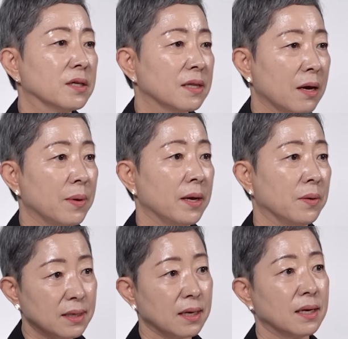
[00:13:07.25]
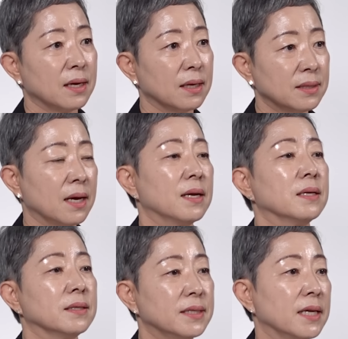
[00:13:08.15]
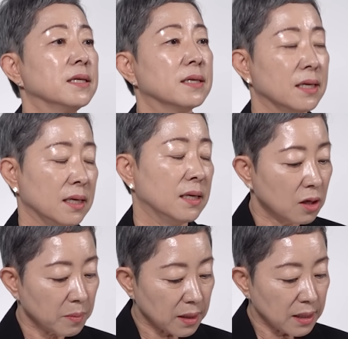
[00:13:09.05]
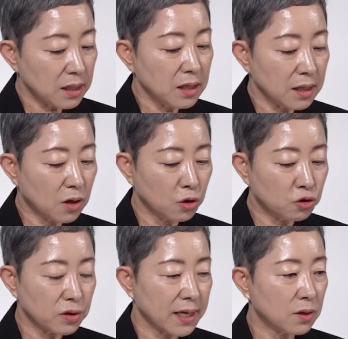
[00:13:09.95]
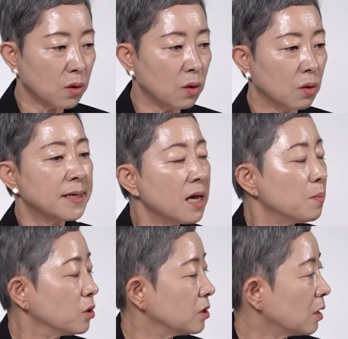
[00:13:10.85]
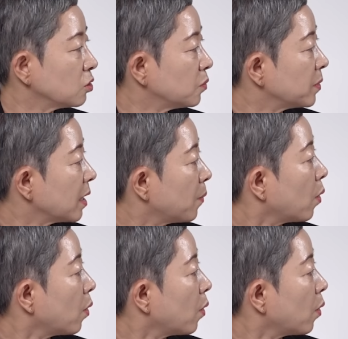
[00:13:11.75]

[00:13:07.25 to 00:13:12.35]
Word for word: 개는 나와요. 자기가 잘하는 재능이. 그럼 이것 중에서 제일 먼저 하고 싶은 게